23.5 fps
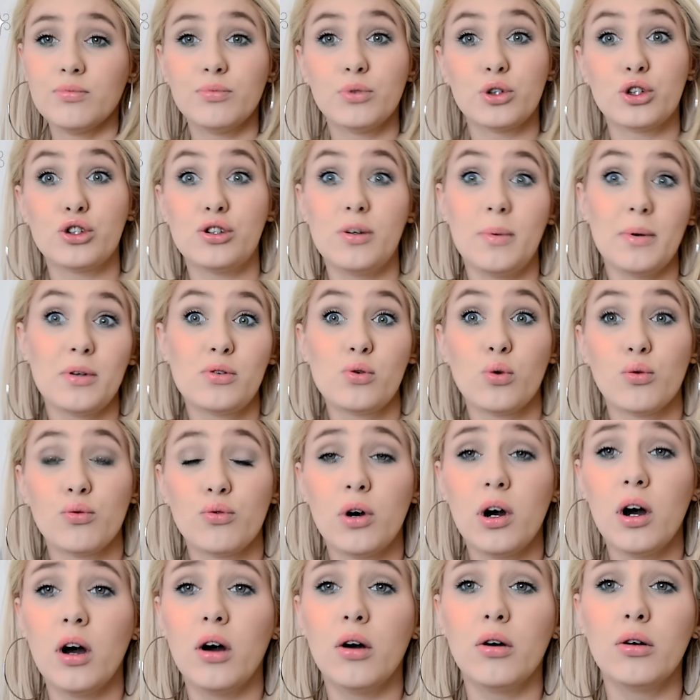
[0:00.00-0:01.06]
je ne sais pas si on
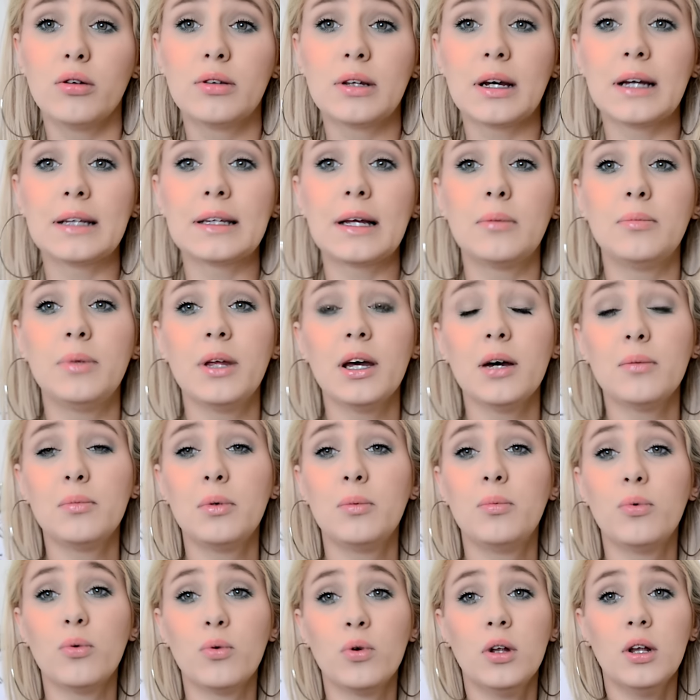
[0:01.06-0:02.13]
voit très très bien mais
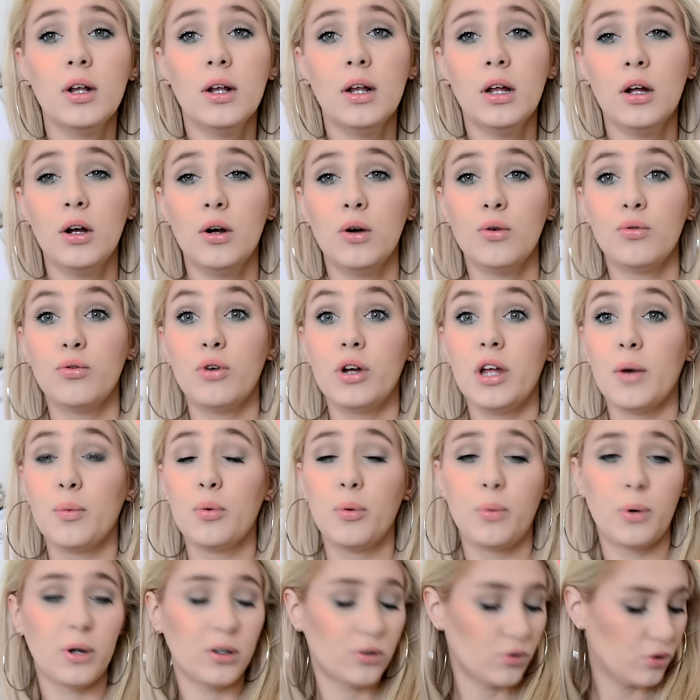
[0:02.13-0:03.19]
bon vous voyez à
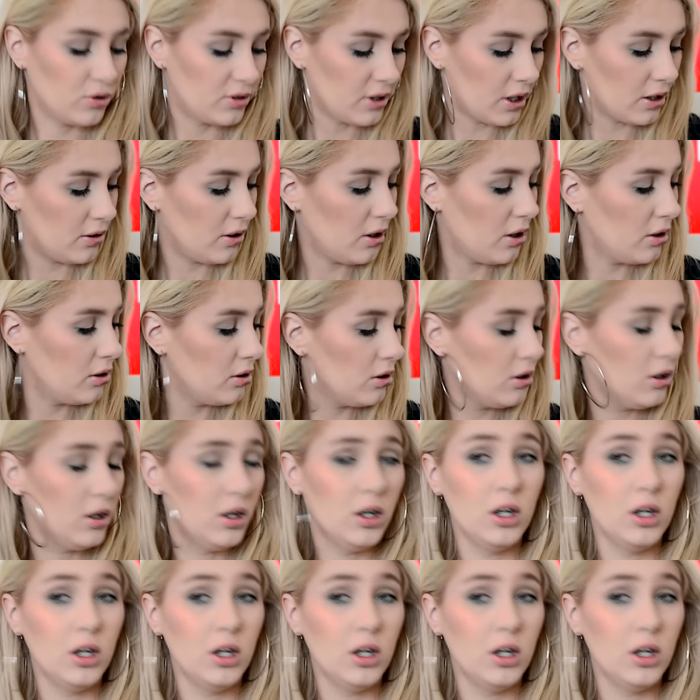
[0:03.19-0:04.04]
peu près ce que ça donne